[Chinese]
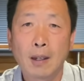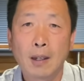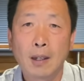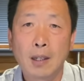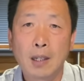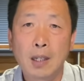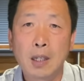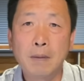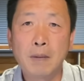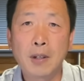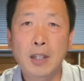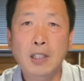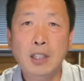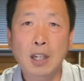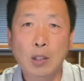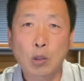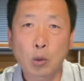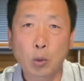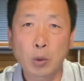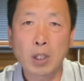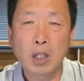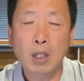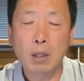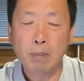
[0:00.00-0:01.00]
因为接
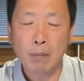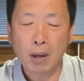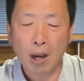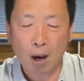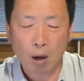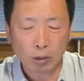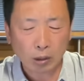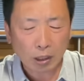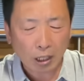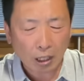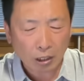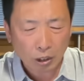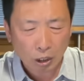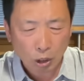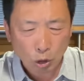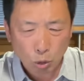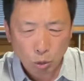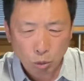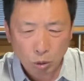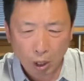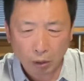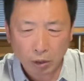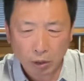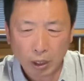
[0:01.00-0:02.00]
种疫苗，它是
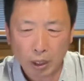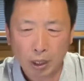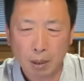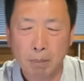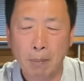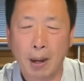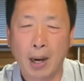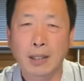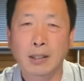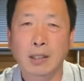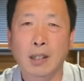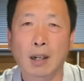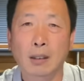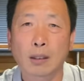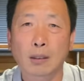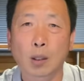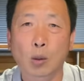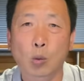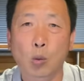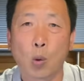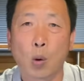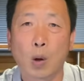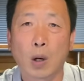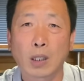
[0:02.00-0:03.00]
需要一个漫长
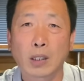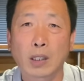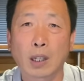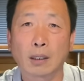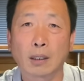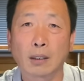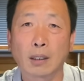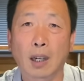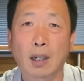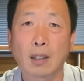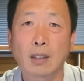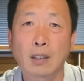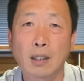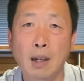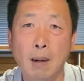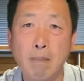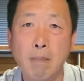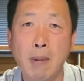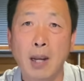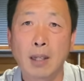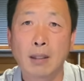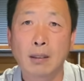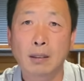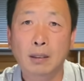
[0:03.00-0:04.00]
的过程的，人
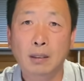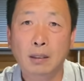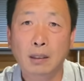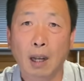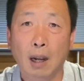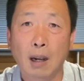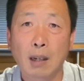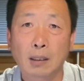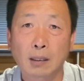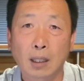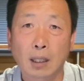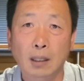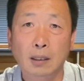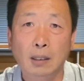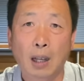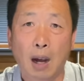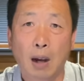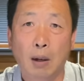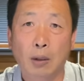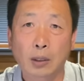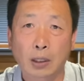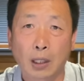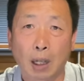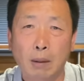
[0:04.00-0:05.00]
们等得
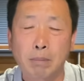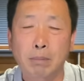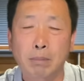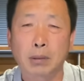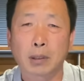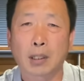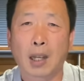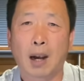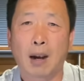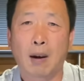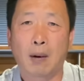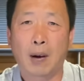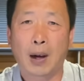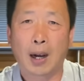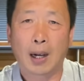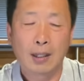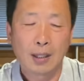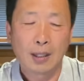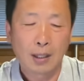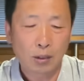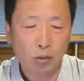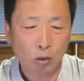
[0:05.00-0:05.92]
到等不到啊，